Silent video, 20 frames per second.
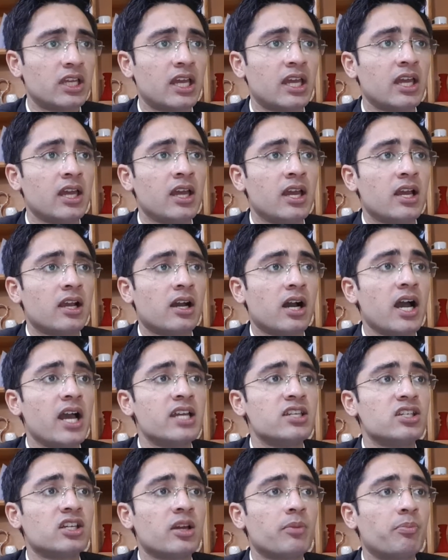ये कहा
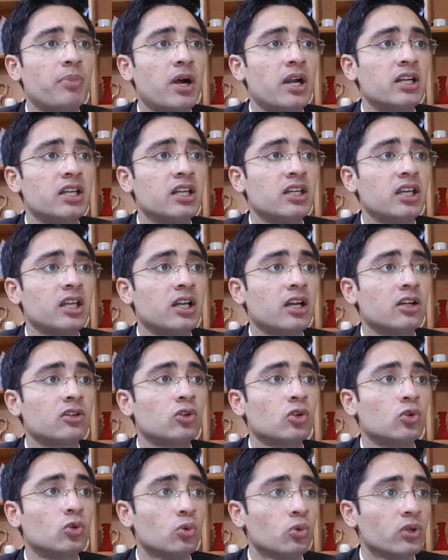है जी कि पार्टी टिकट
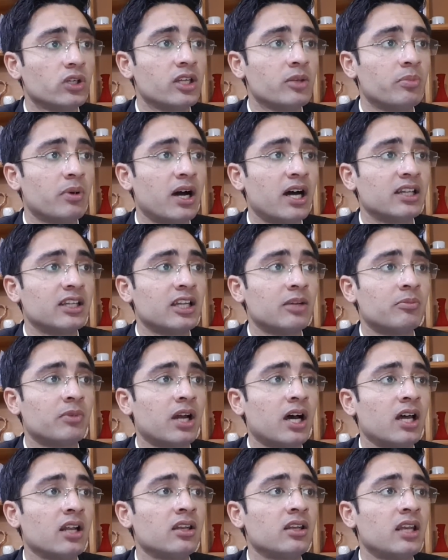तो दूर की बात
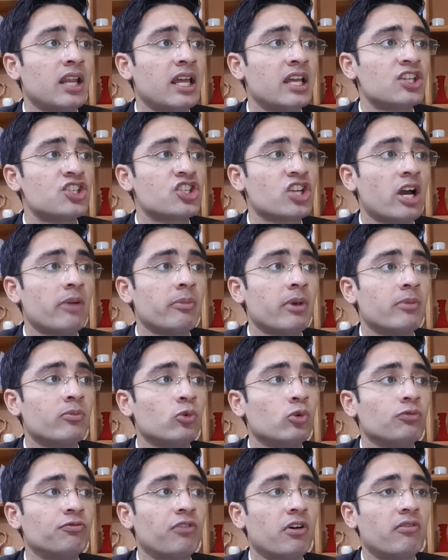इमरान ने शाह
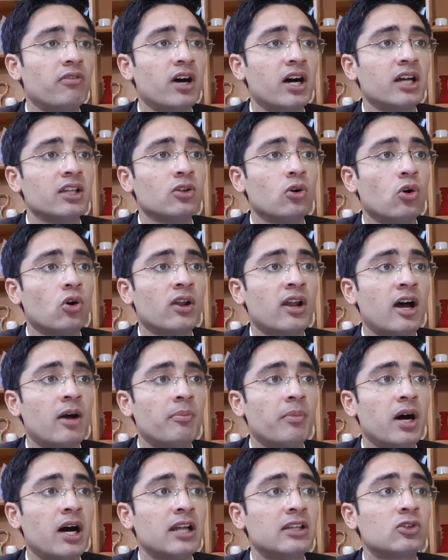महमूद फवाद और
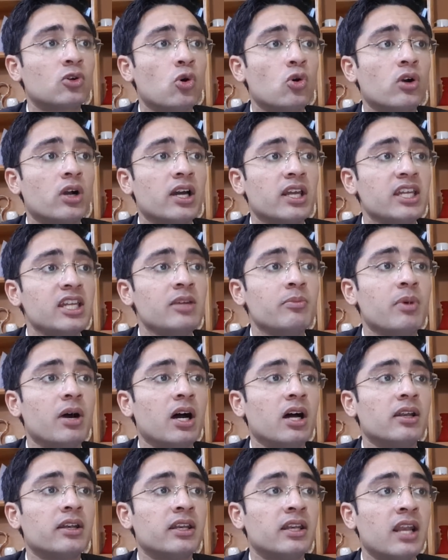हमाद को करीब
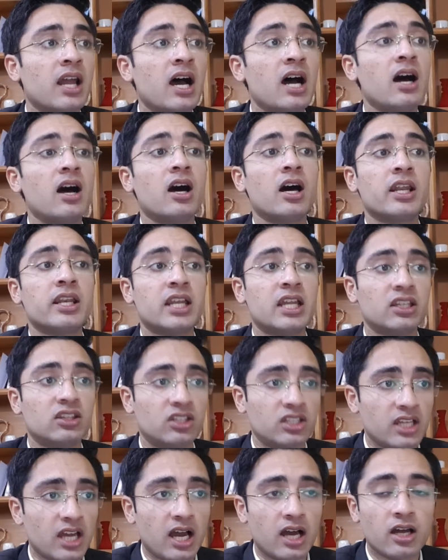ना आने
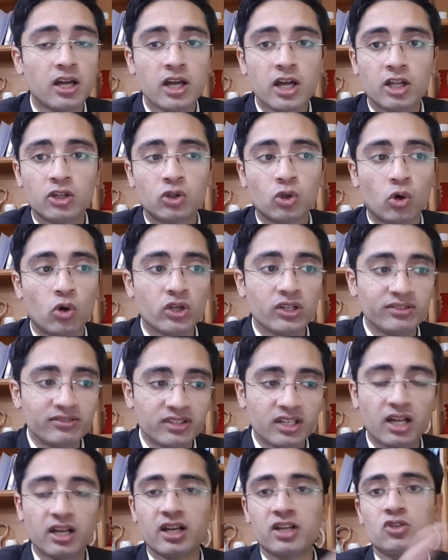दिया तो इस
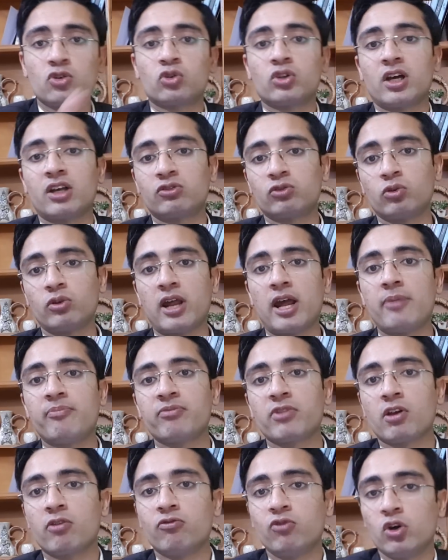तरह का जो तासर
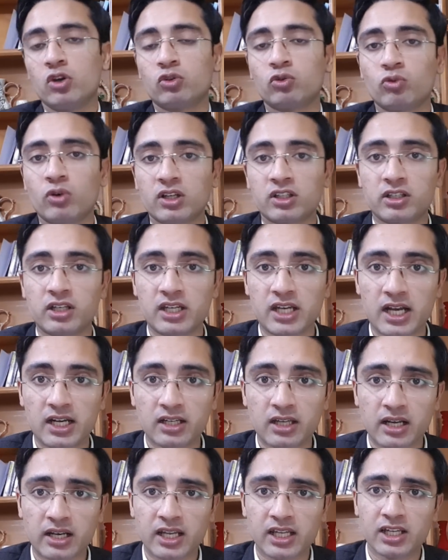है वो इस वक्त क्रिएट
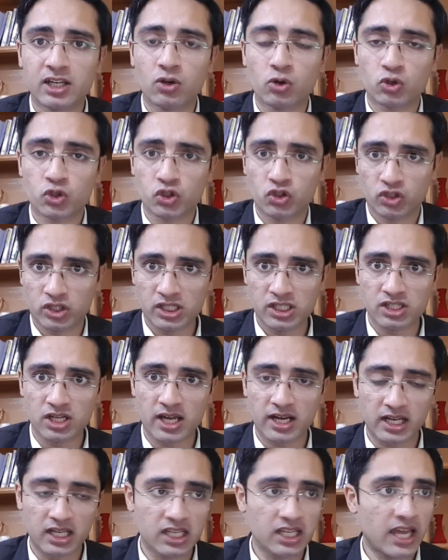करने की कोशिश की
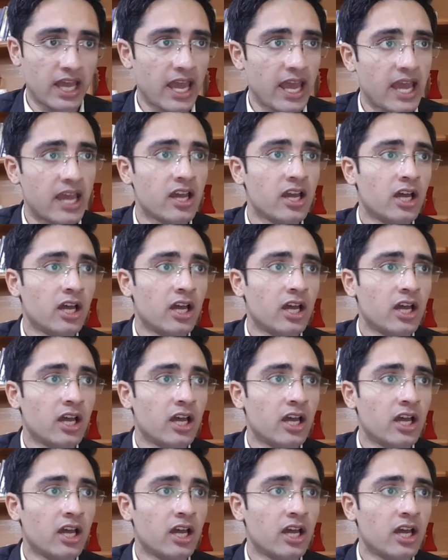जा रही है